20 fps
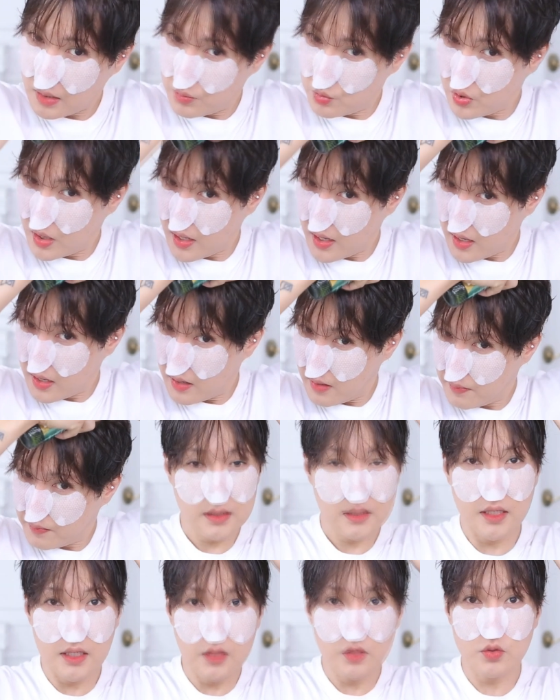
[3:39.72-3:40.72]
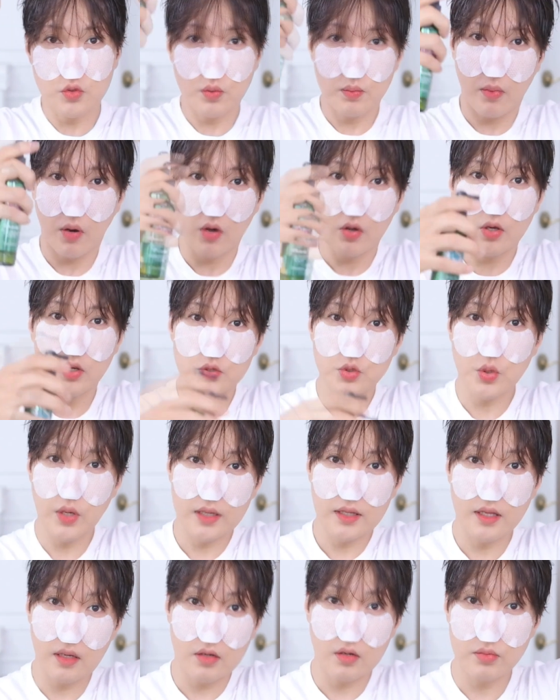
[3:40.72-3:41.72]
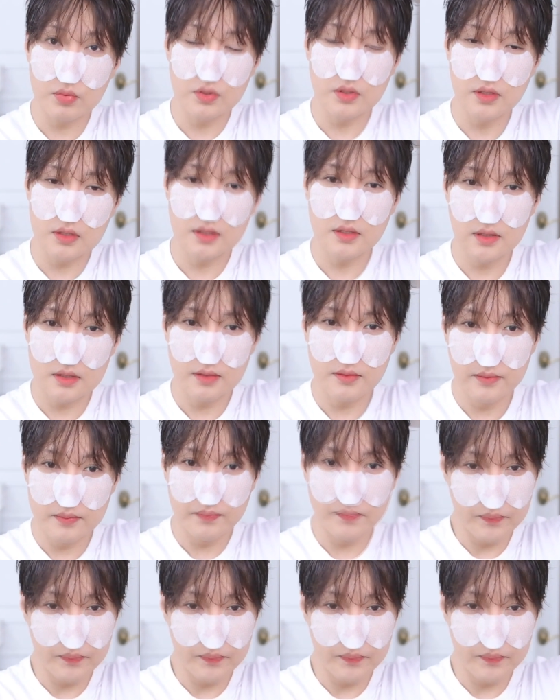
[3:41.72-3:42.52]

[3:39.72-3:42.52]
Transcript: 때문에 스킨을 좀 먹여줘야 돼요 여러분들